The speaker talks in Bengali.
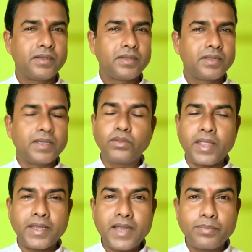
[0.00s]
কিন্তু
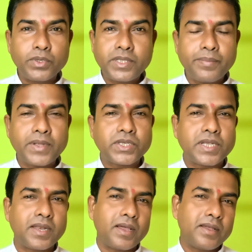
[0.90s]
এটা বুঝতে পারছি
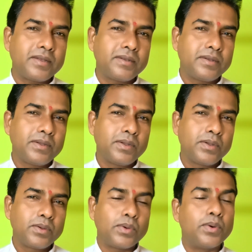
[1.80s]
না
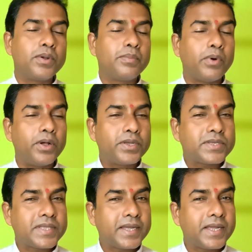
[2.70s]
কোন বয়স
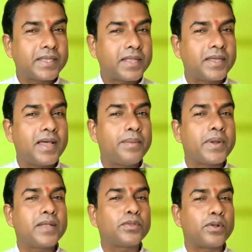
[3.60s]
থেকে দাদা
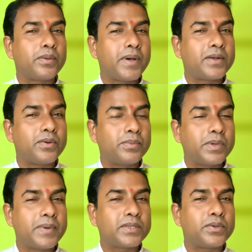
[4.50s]
আমরা ধনবান হব
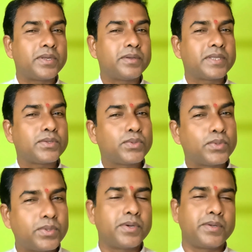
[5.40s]
বা ধনী হতে
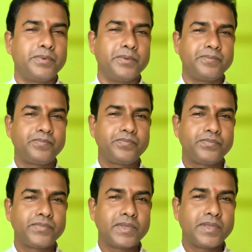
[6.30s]
শুরু করব
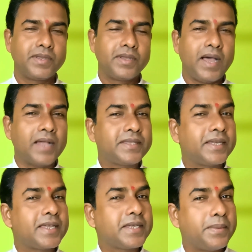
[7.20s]
হাত
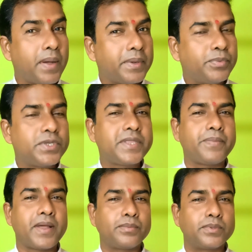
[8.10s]
থেকে কিভাবে বুঝতে
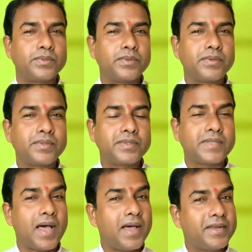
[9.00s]
পারবো
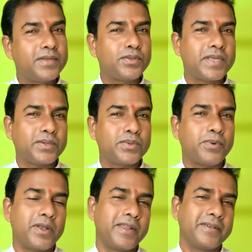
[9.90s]
তা নিয়ে যদি একটু
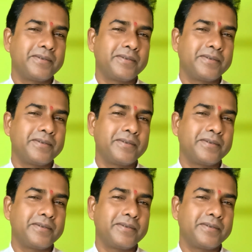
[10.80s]
বলেন